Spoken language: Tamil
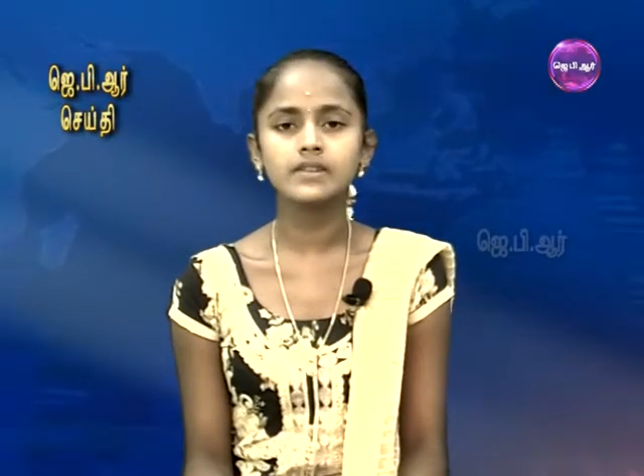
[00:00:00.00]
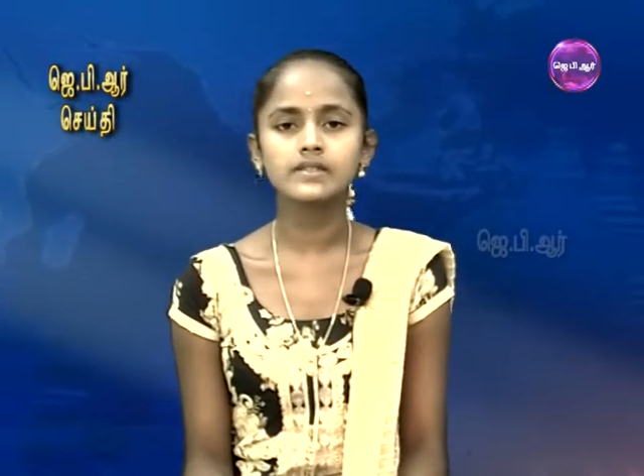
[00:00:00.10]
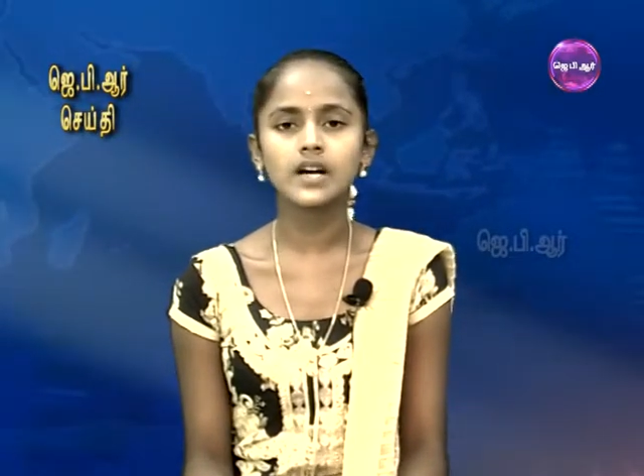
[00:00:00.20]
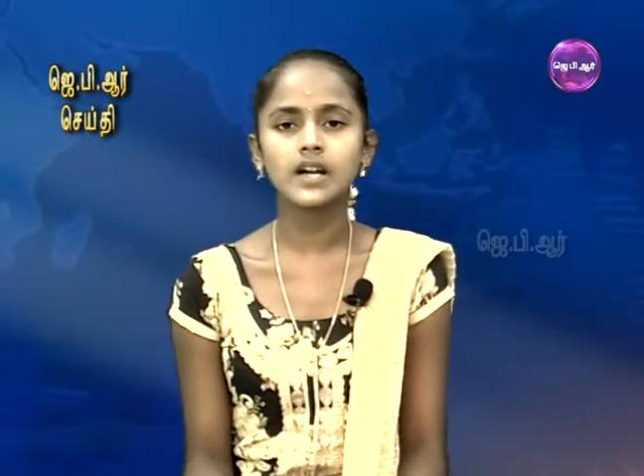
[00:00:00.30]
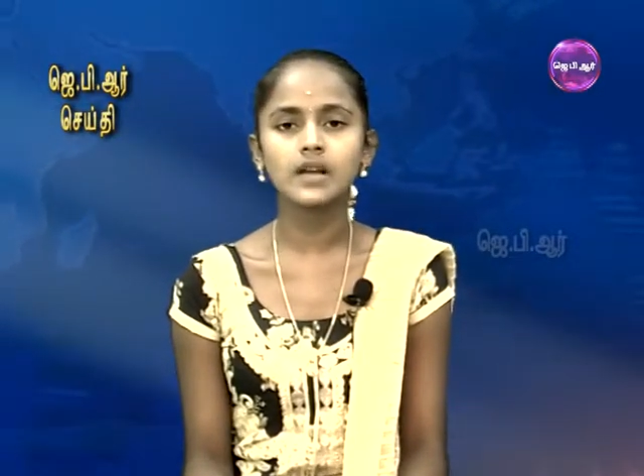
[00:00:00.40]

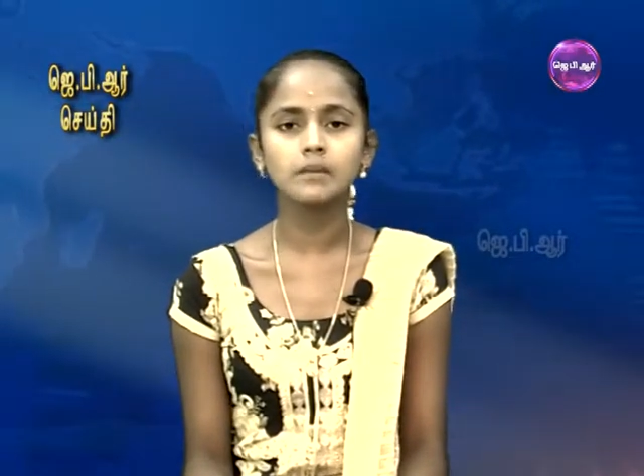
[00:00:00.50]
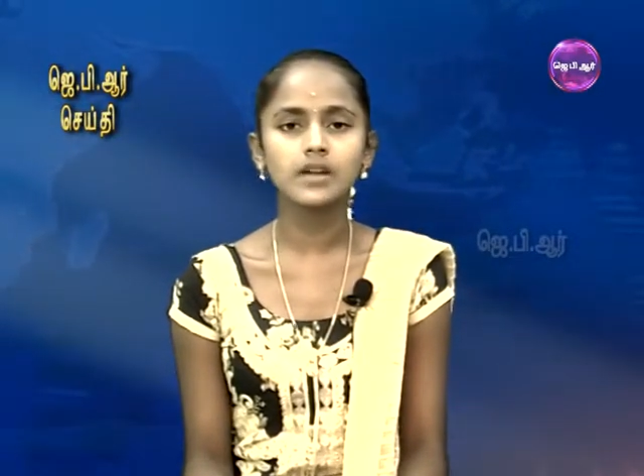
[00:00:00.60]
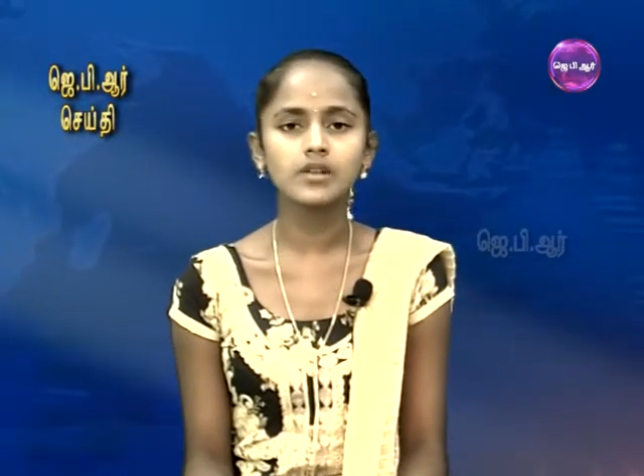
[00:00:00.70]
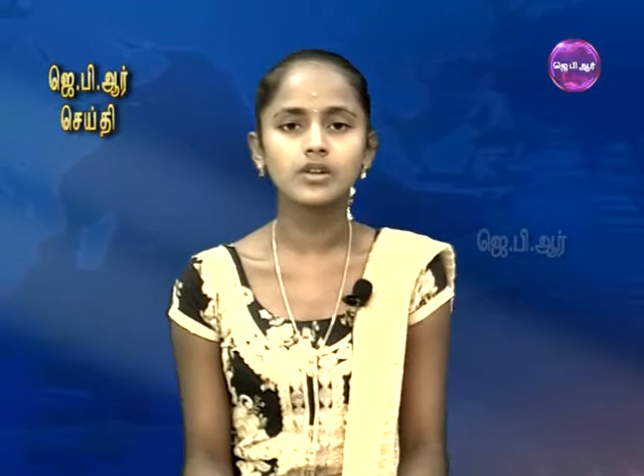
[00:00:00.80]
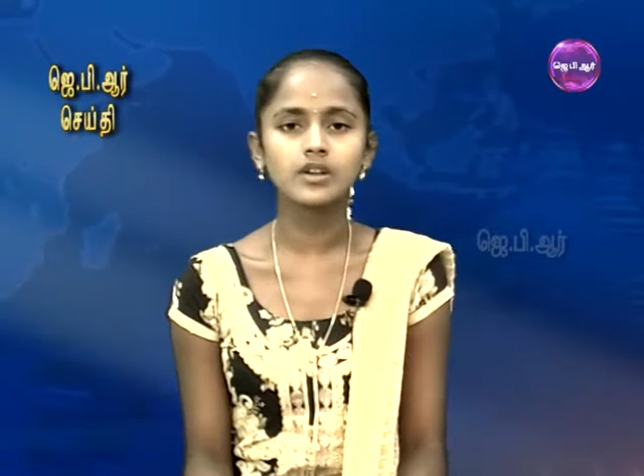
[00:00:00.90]
விசாரணை
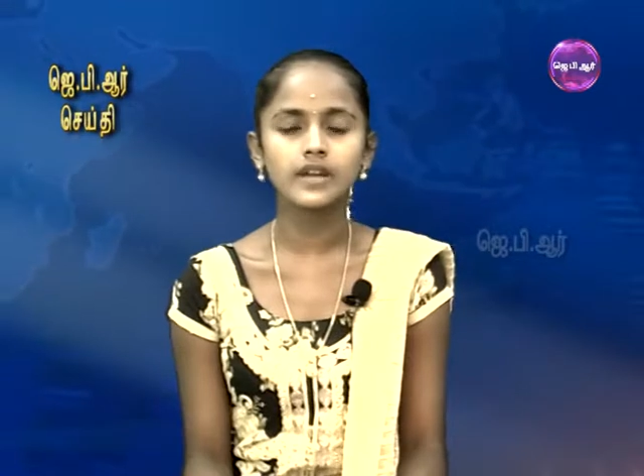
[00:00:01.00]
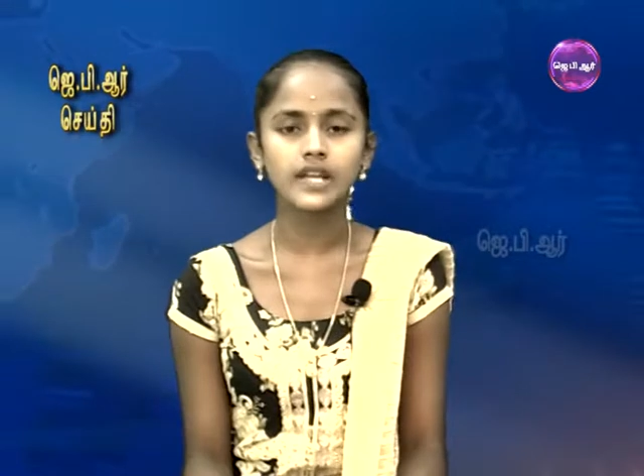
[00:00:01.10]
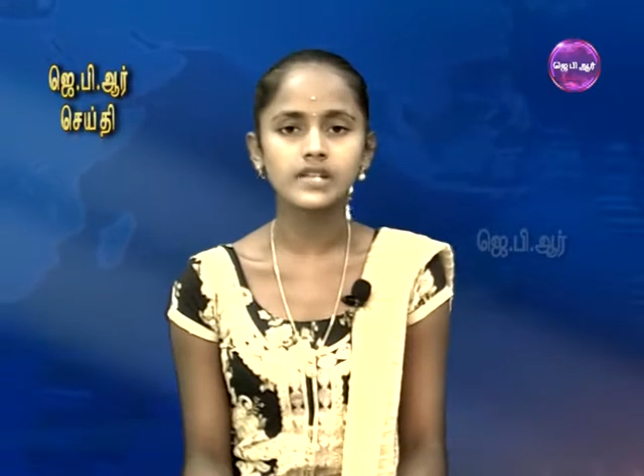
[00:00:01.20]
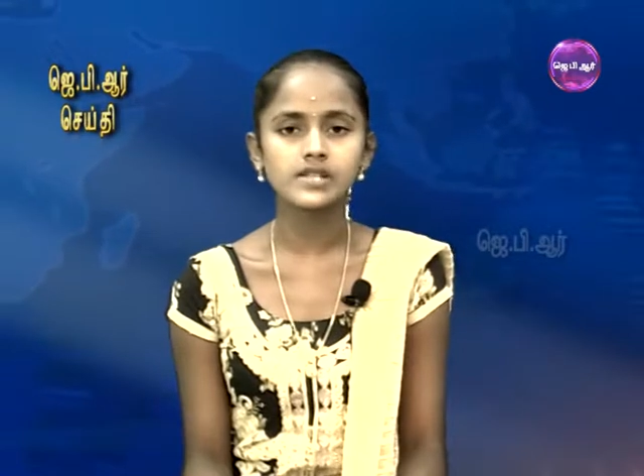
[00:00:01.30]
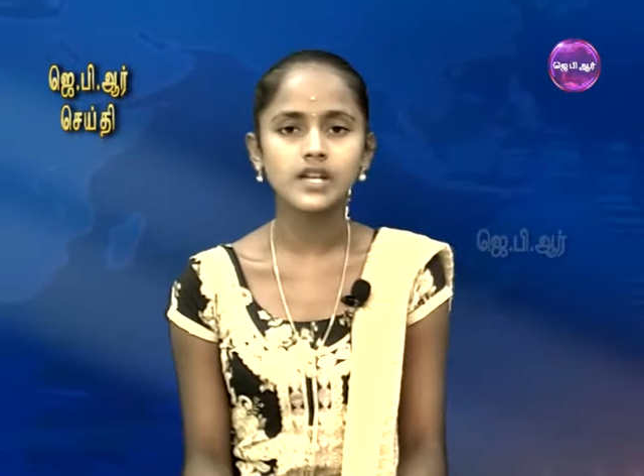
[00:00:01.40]
மேற்கொண்டு
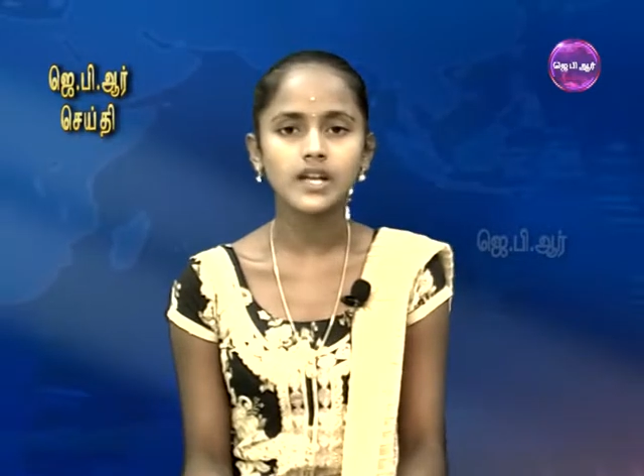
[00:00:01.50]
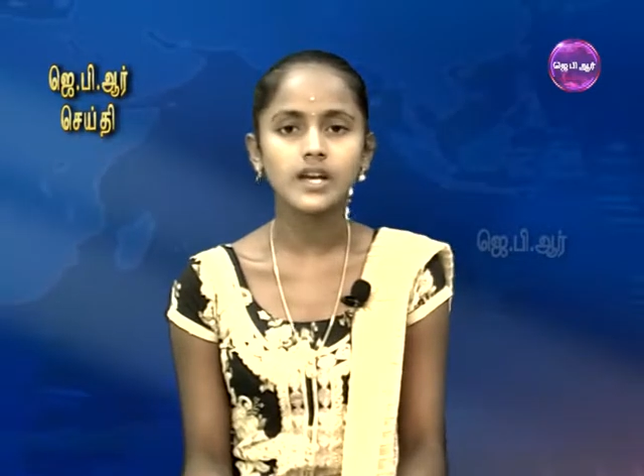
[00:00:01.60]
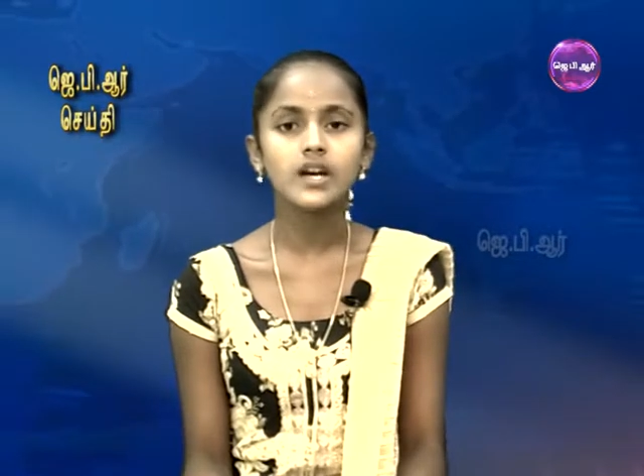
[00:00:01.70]
வருகின்றனர்